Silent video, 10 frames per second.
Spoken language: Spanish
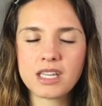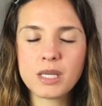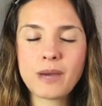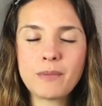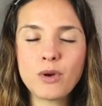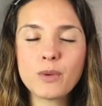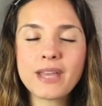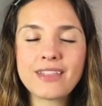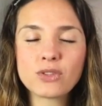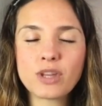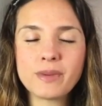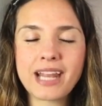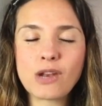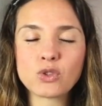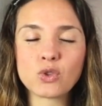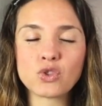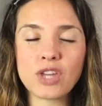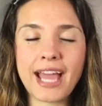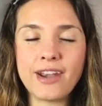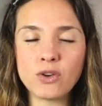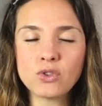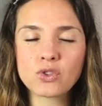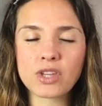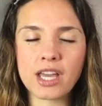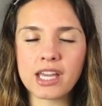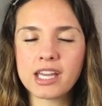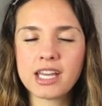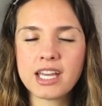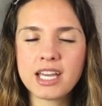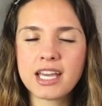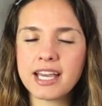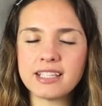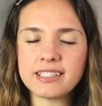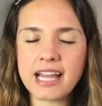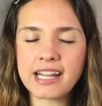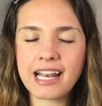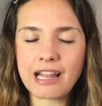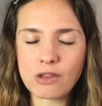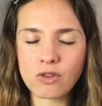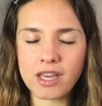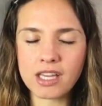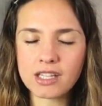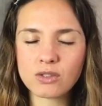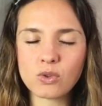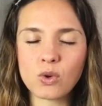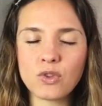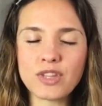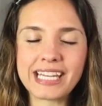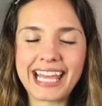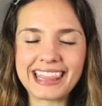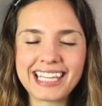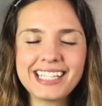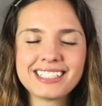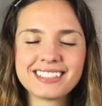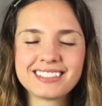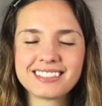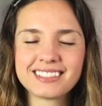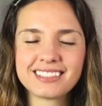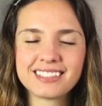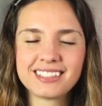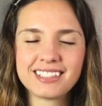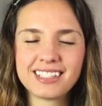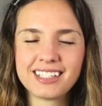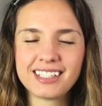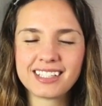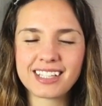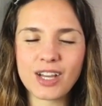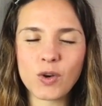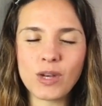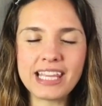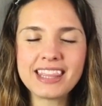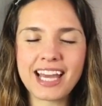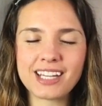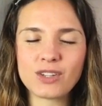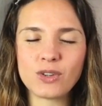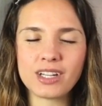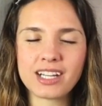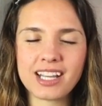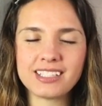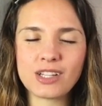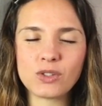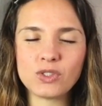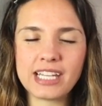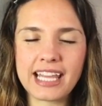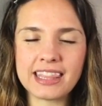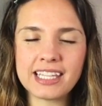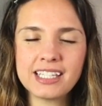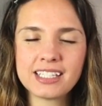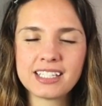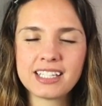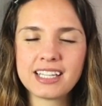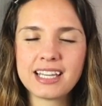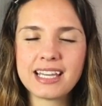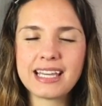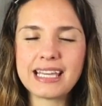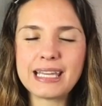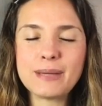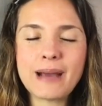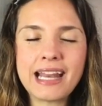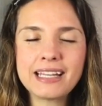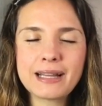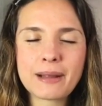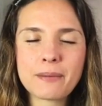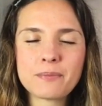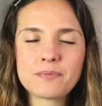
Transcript: y va envolviendo también a los océanos que están al lado de tu continente, que colindan con ese continente, y van